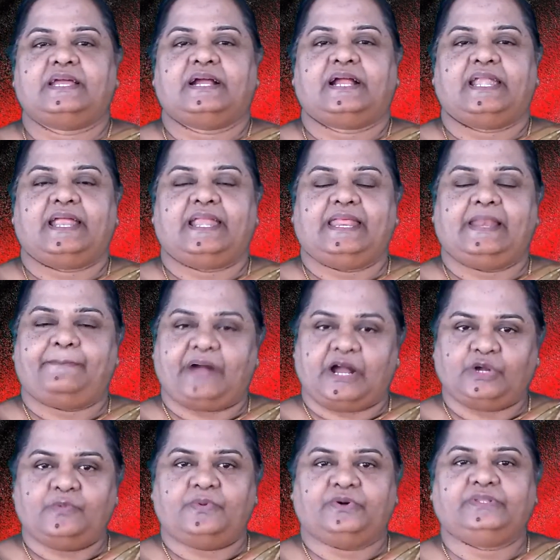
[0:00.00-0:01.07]
கண்ணாடியில்
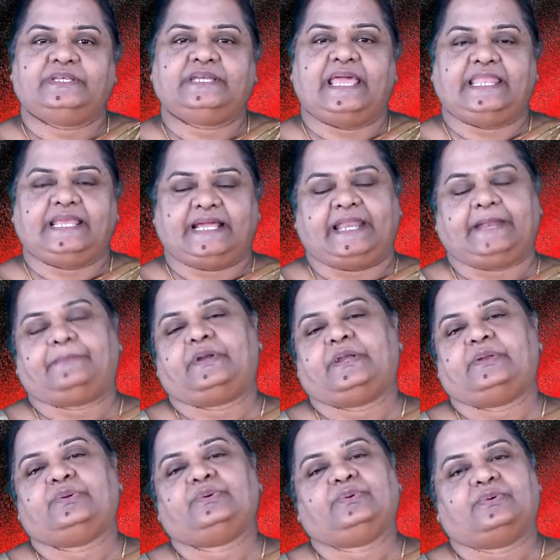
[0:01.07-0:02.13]
பார்க்கும்போது எதை கரெக்ட்
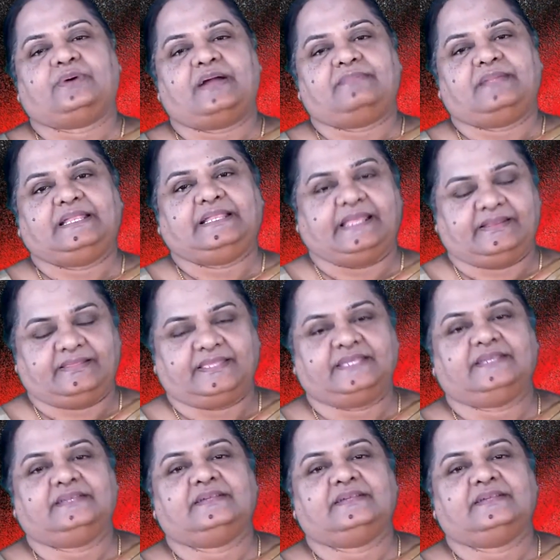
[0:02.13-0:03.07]
பண்ணணும் அப்படின்னு தெரியுது